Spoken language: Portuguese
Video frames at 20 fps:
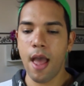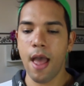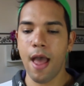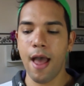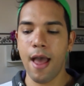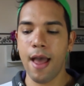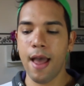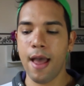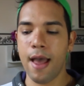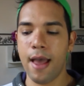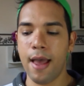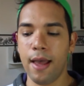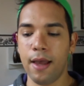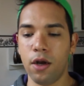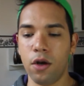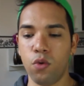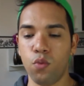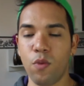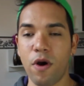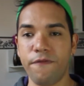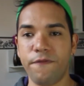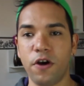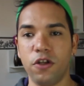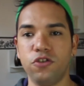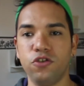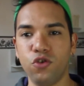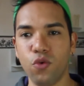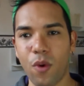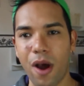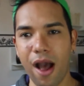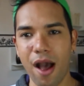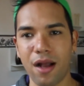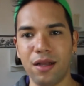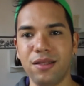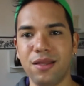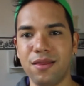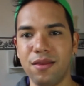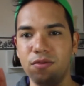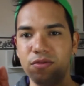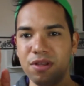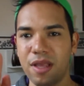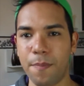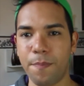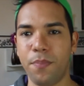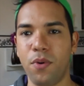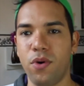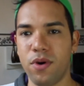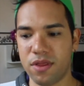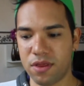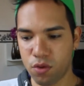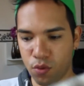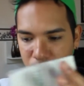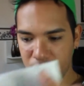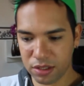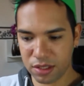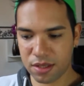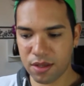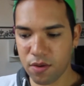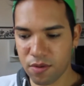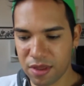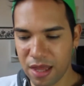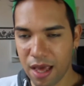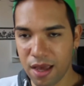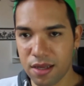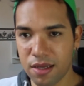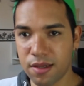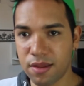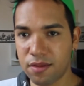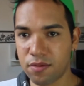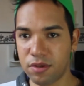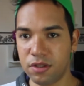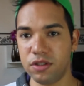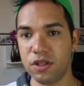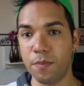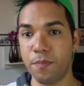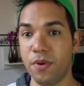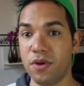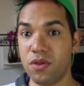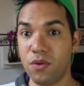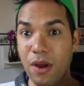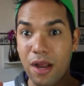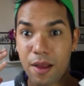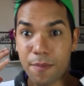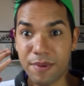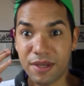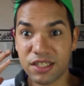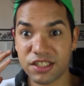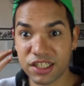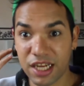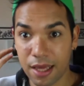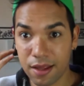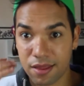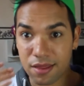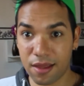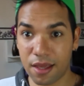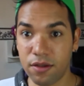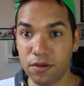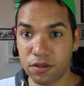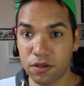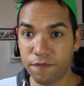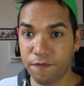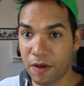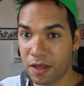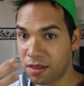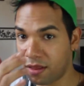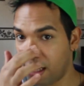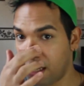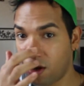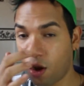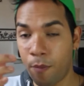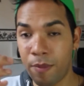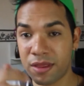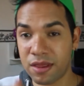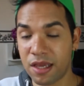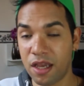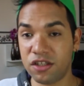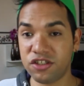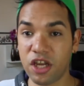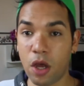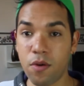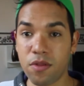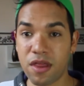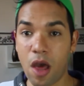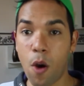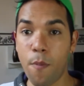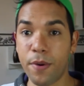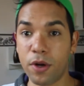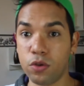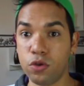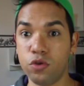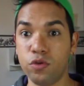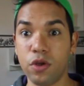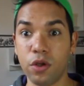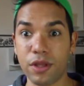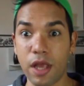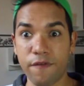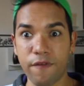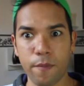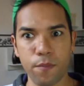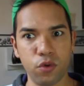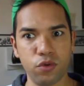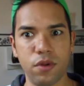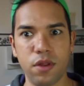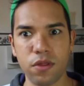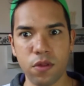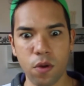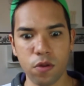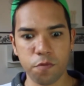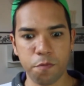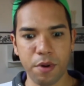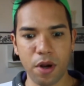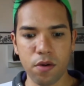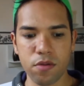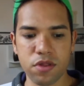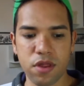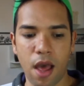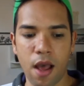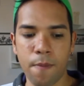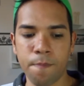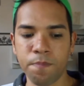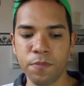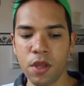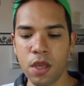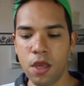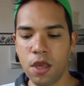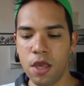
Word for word: É, uma foto do antes e do depois. Do antes eu usar isso e do depois. Eu acabei esquecendo de fazer e comecei a já usar o produto que eu tava muito ansioso pra usar.